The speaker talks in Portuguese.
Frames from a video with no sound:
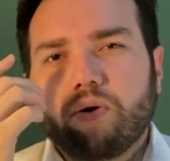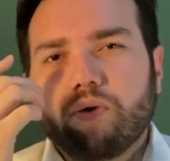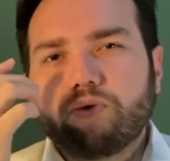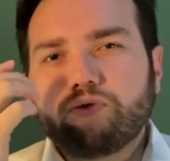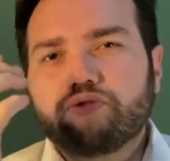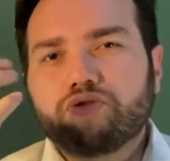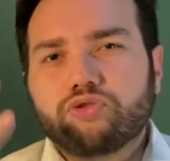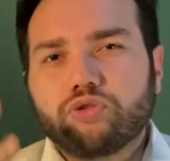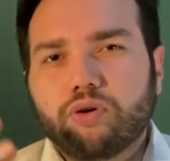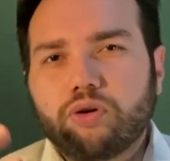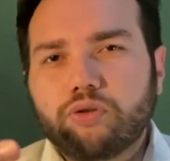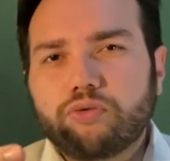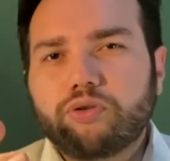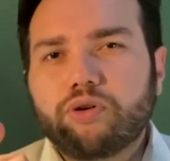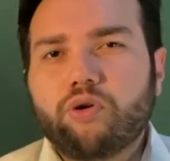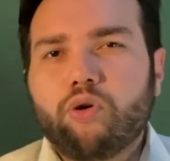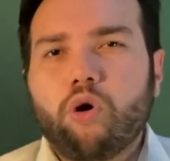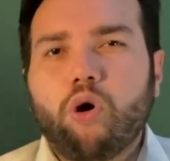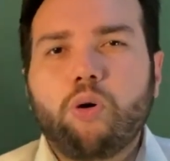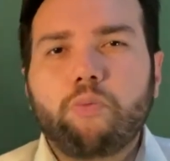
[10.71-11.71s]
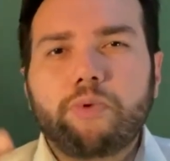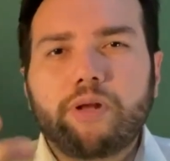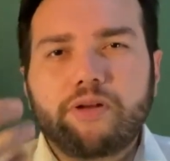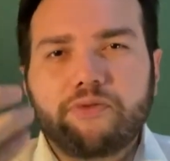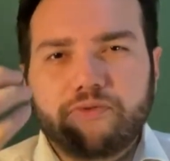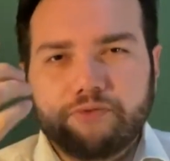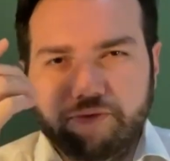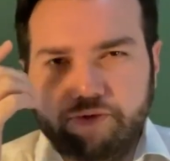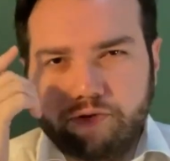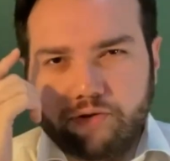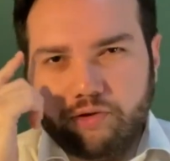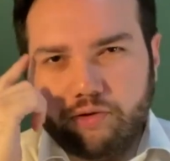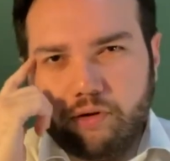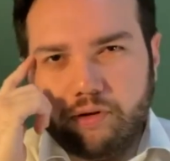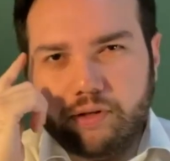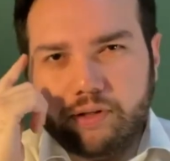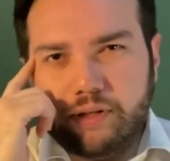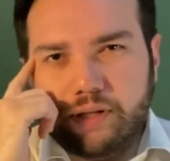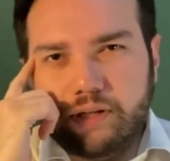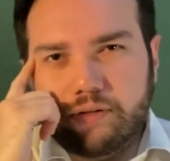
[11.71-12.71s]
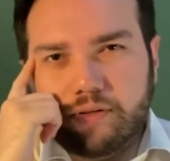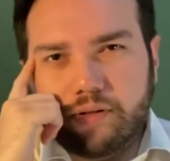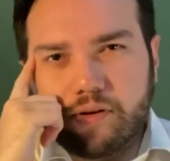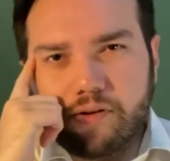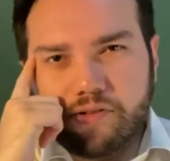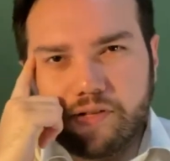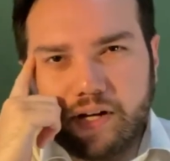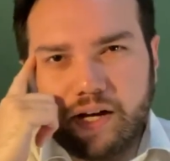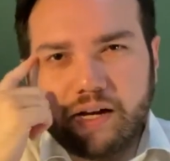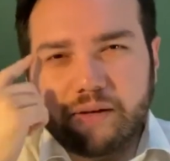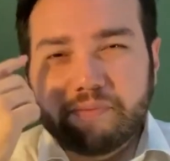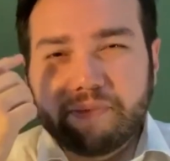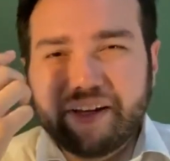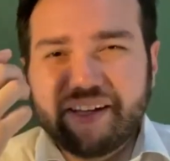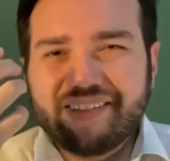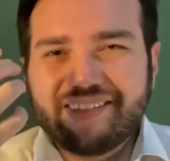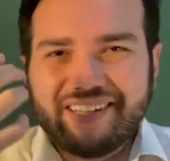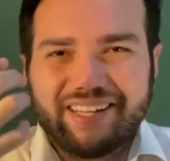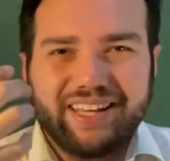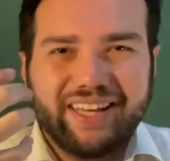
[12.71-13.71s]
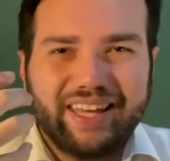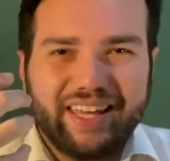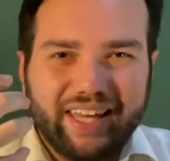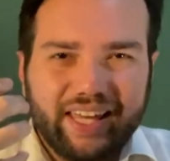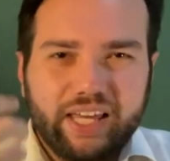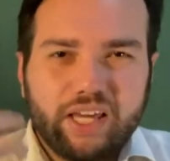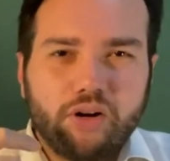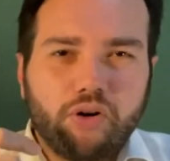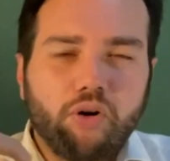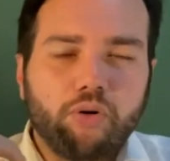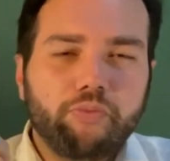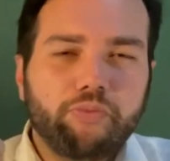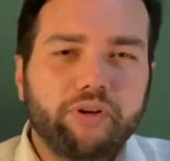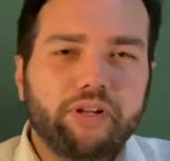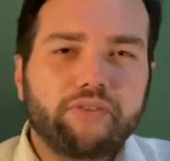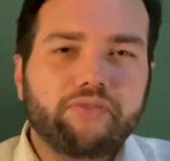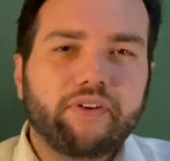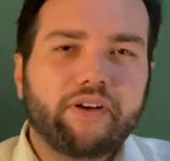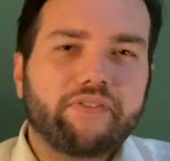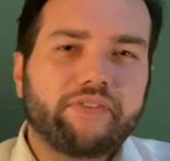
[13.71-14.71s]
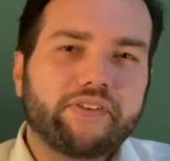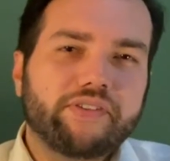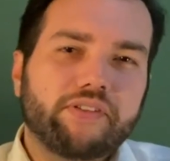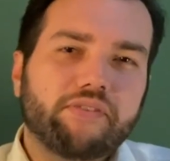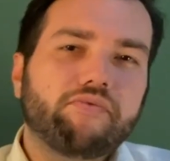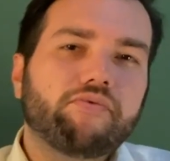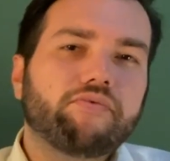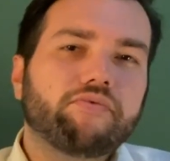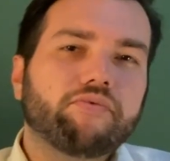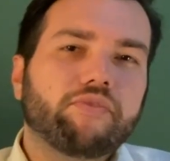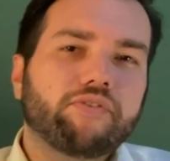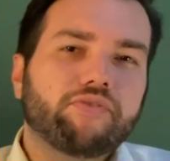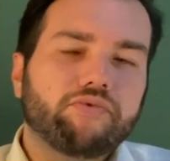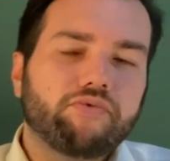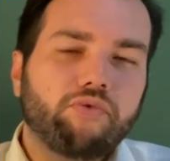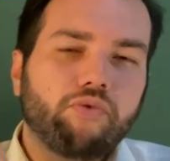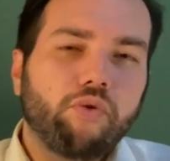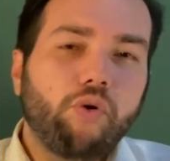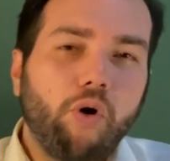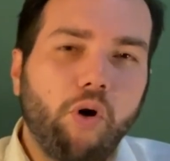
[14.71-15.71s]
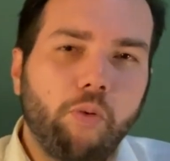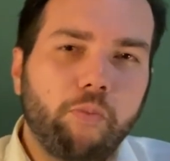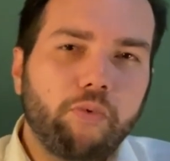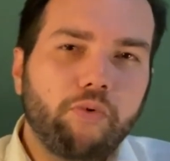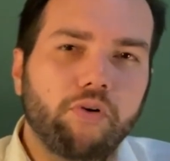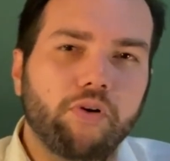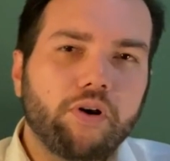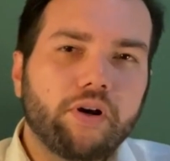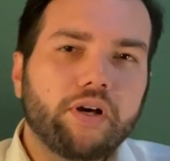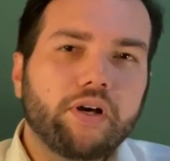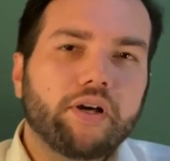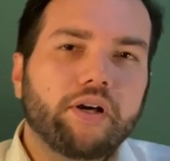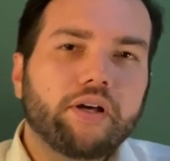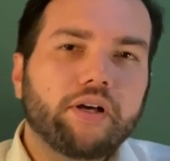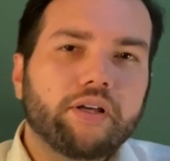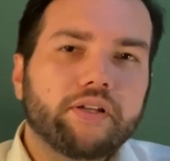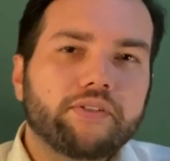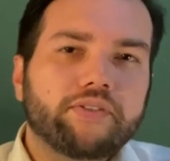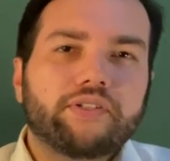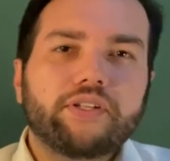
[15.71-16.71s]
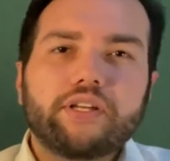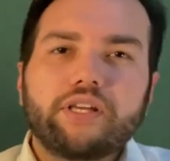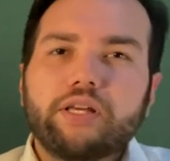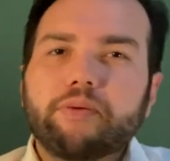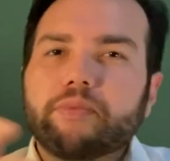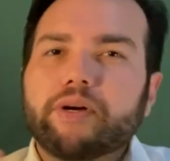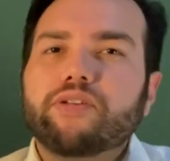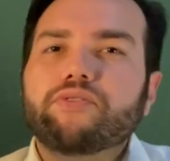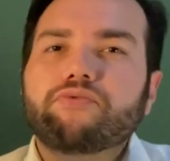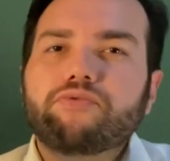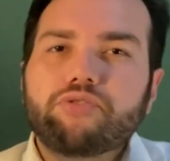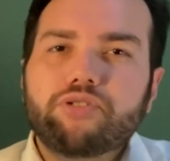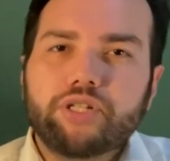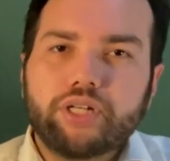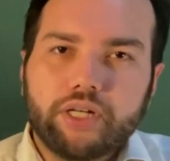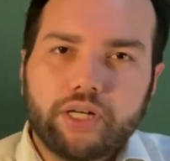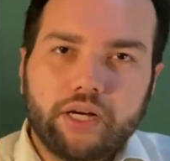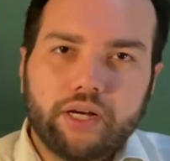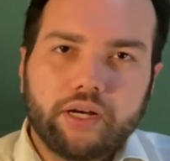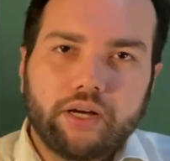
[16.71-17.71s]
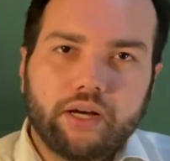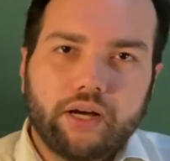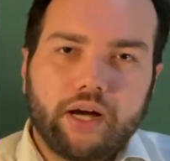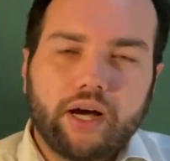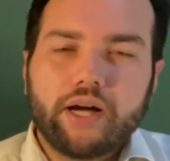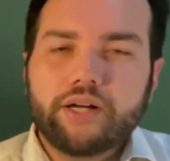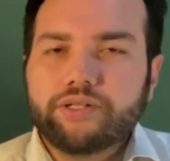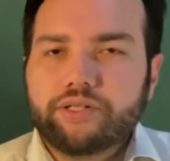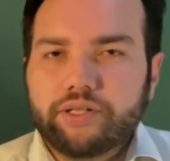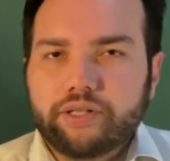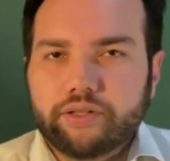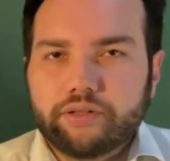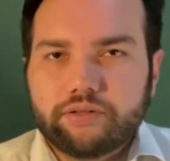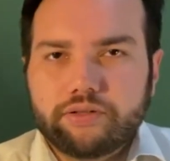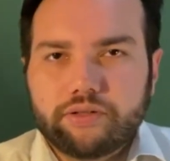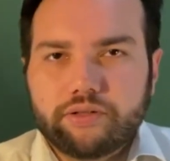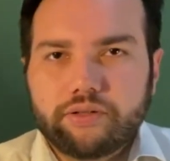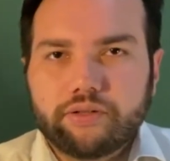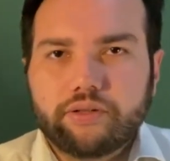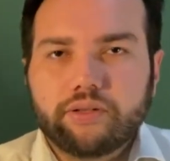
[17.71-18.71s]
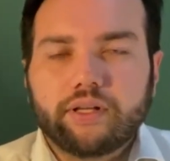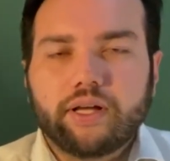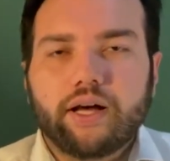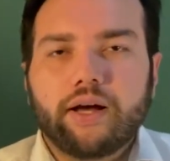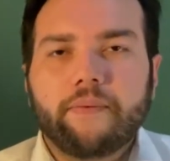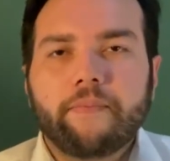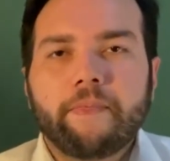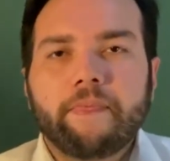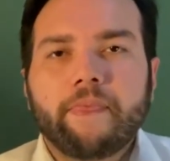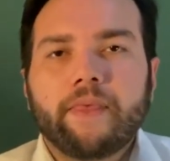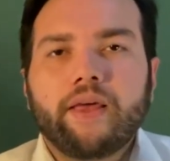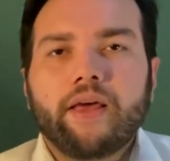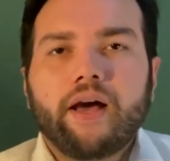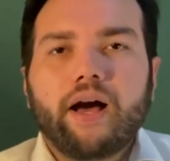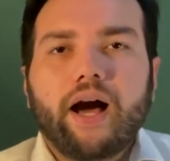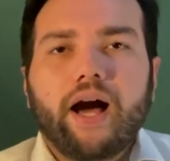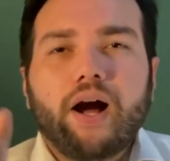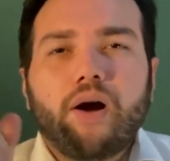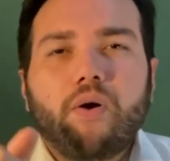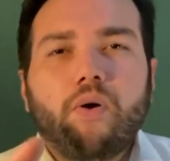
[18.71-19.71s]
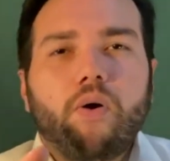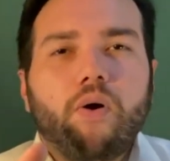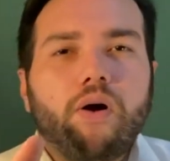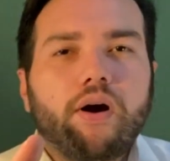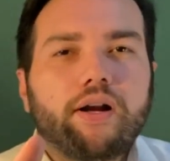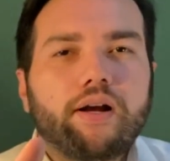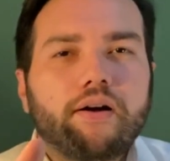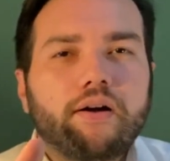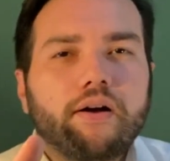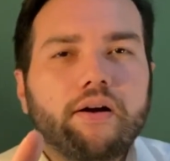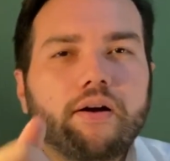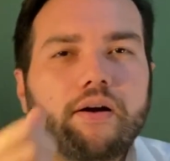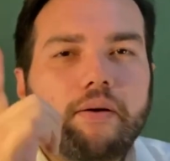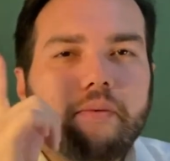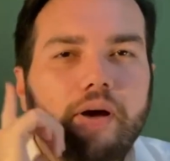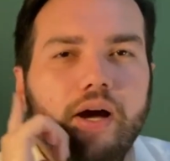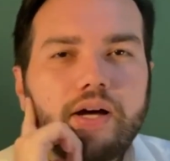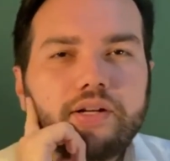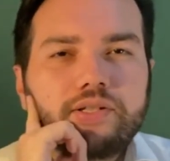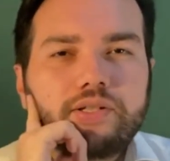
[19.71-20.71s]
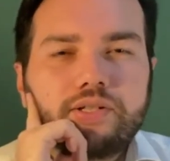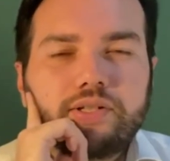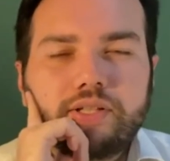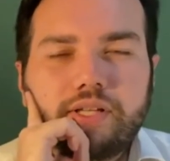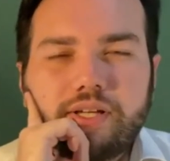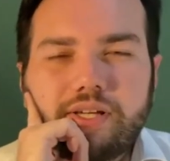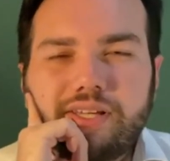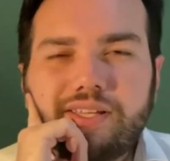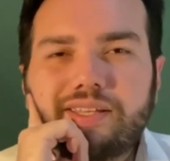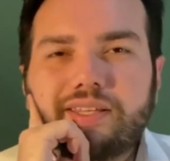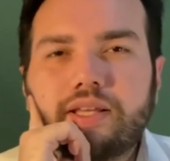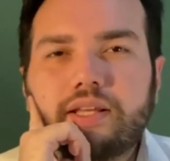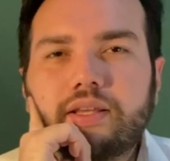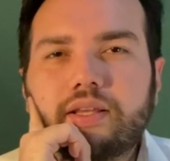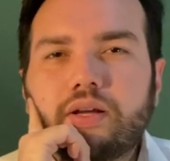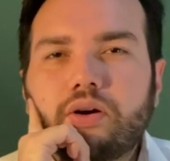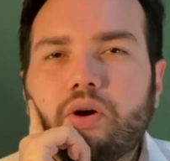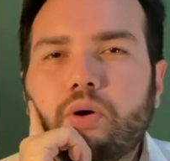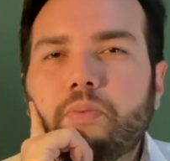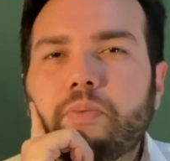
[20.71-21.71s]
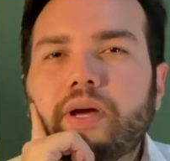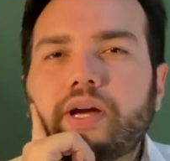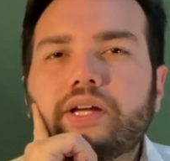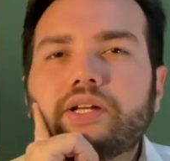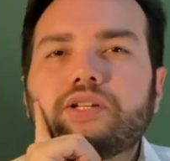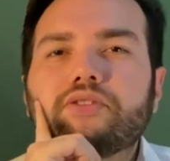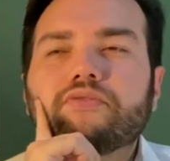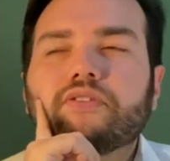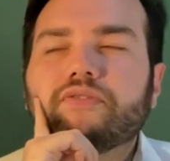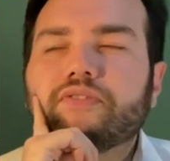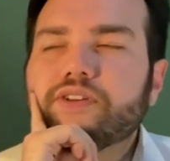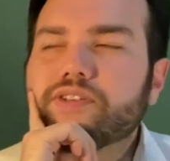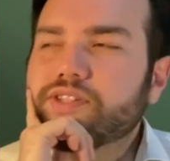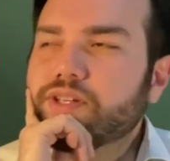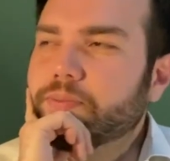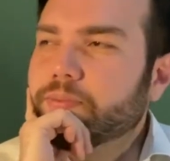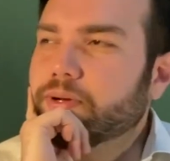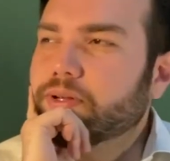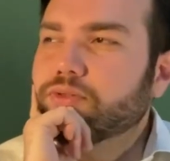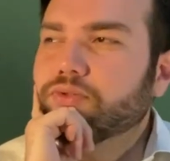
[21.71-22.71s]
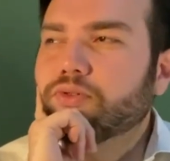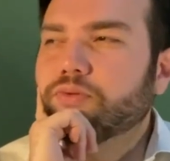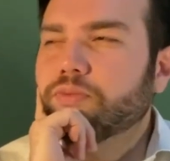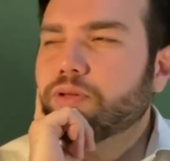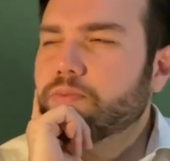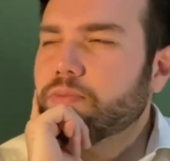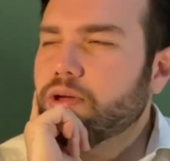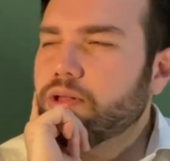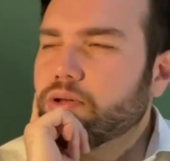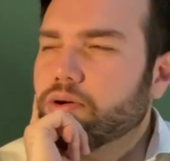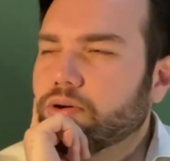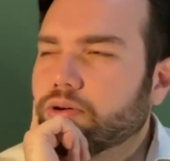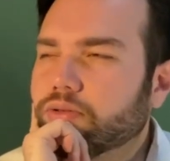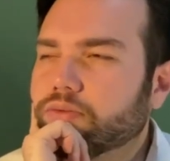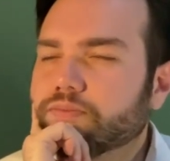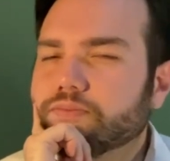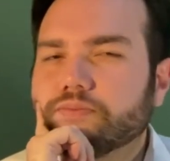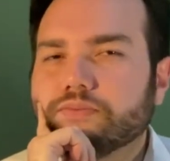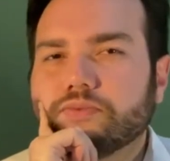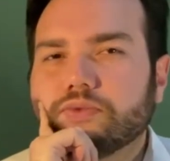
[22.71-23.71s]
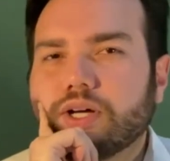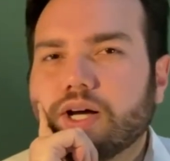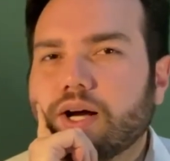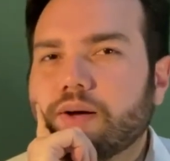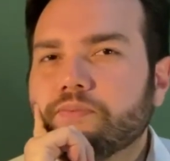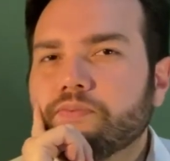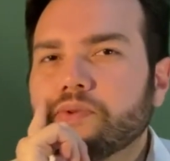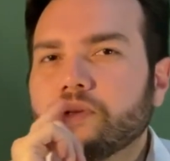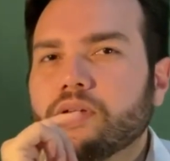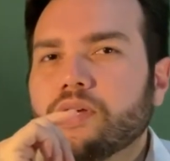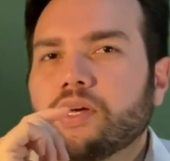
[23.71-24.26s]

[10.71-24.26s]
o sono e como ele funciona dentro da nossa cabeça e como ele vai fazer o nosso corpo seguir mais um dia adiante, tá? Agora a gente tem que entender como é que a gente vai fazer para dormir melhor, tá?